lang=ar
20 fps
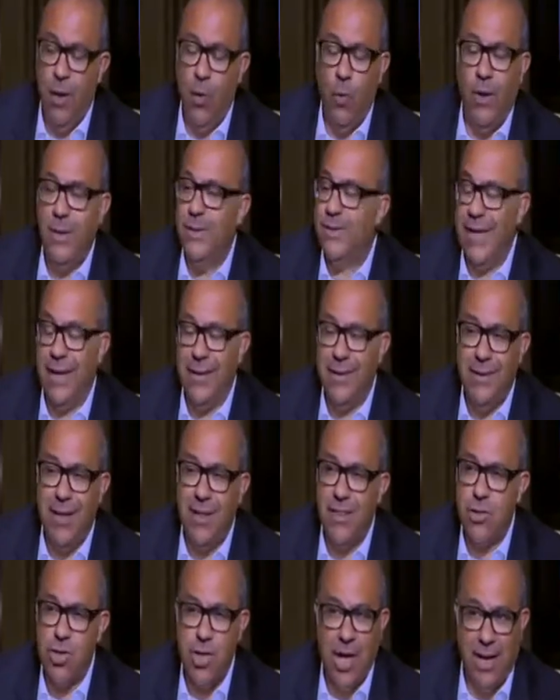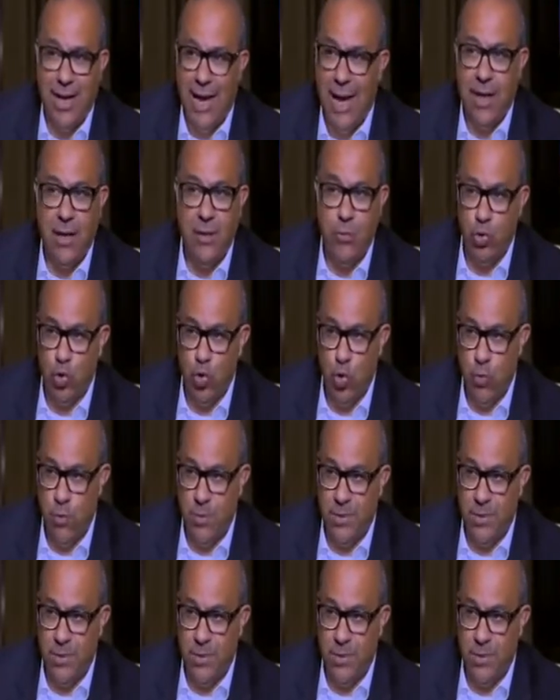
وانا ما اتحدثش على الاكل والشرب